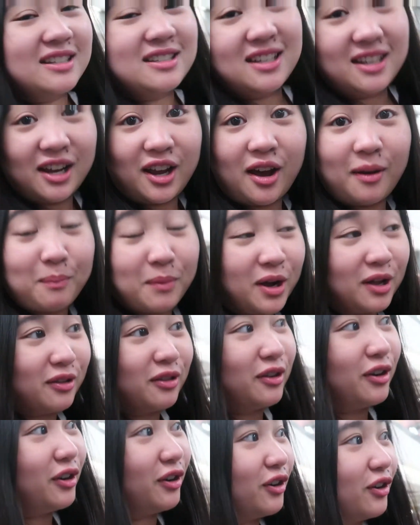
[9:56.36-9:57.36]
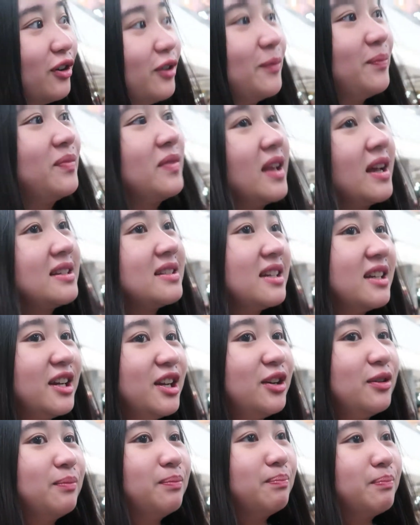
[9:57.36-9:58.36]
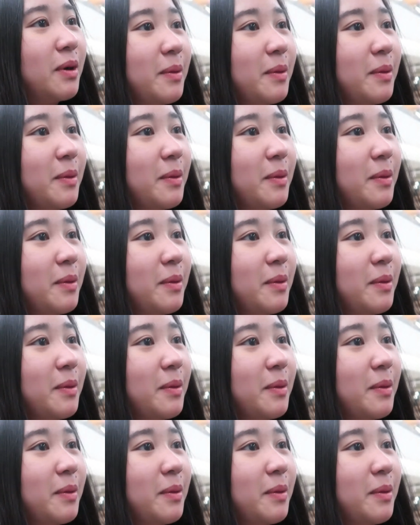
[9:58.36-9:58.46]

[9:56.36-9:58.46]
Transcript: nasa na yung mother ko? Nasa na yung